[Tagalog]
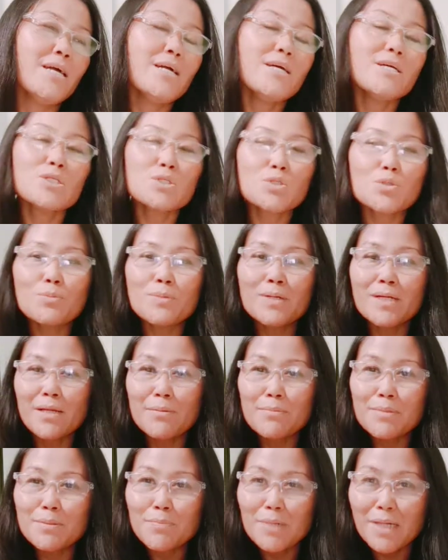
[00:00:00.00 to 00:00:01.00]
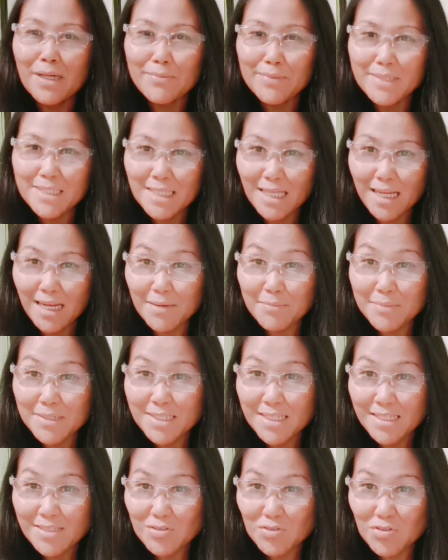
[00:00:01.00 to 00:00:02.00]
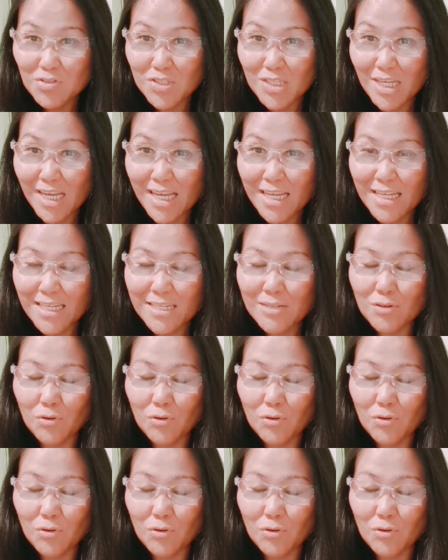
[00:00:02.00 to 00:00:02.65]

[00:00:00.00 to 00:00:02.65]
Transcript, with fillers: So maraming maraming salamat sa inyo dyan.